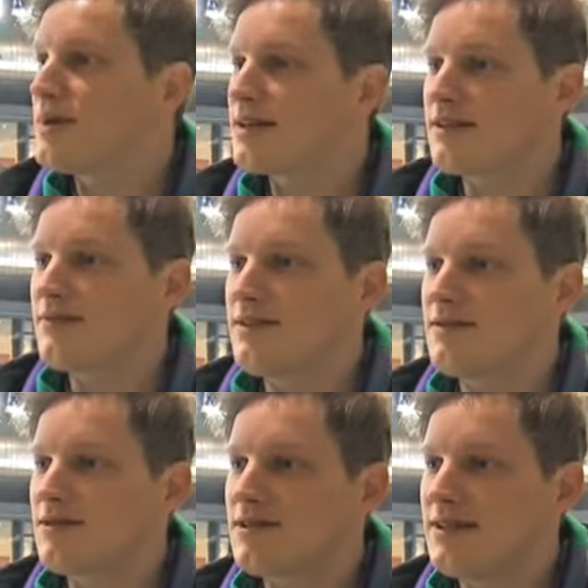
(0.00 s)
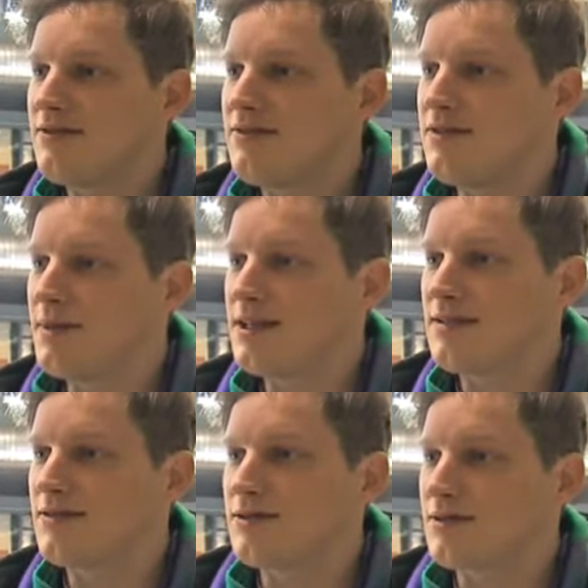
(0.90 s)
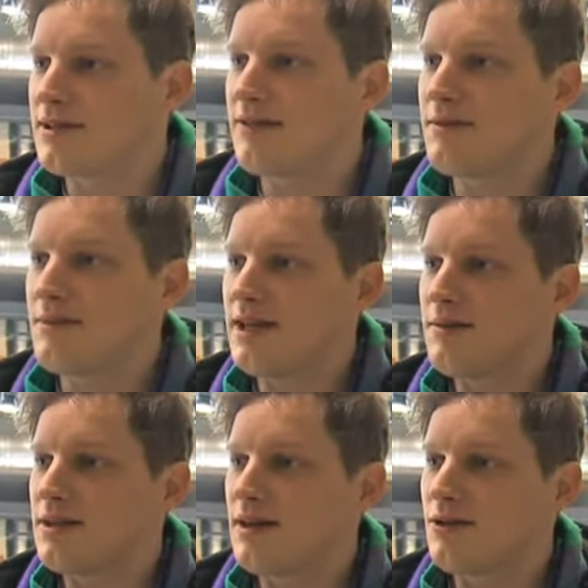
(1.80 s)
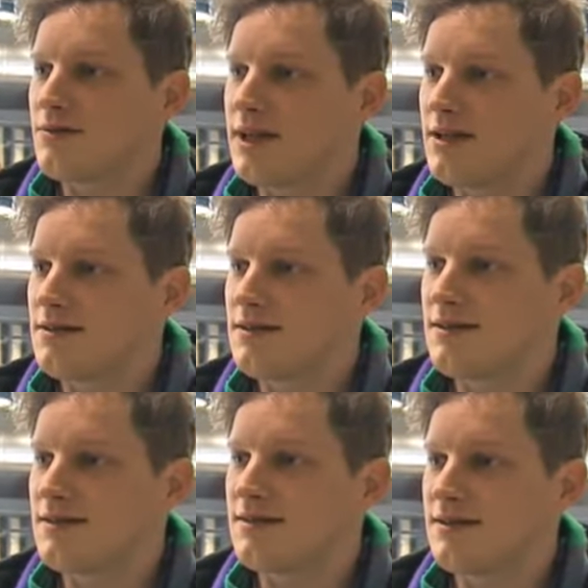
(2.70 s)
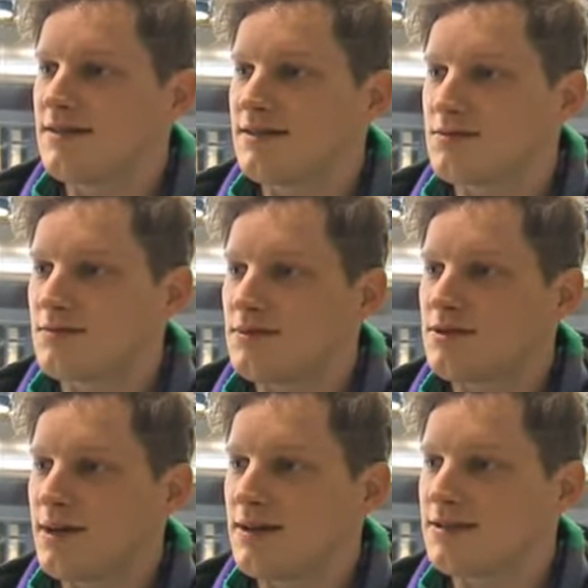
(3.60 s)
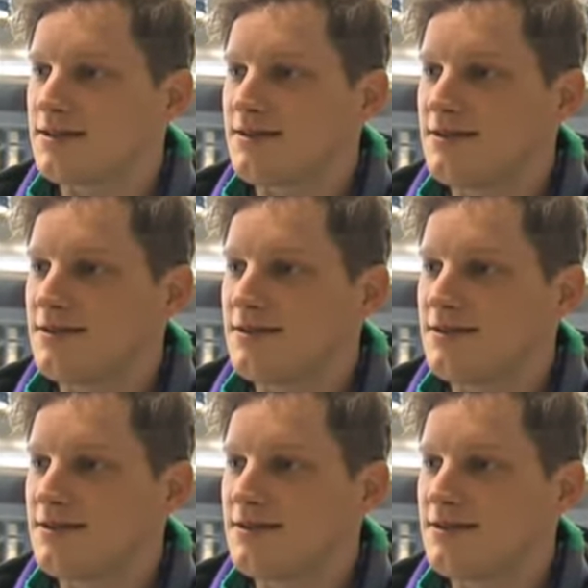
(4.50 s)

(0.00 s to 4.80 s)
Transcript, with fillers: macht, irgendwie zu sehen, wie man hier so, so sehr familiär miteinander umgeht. Das ist, das ist spaßig.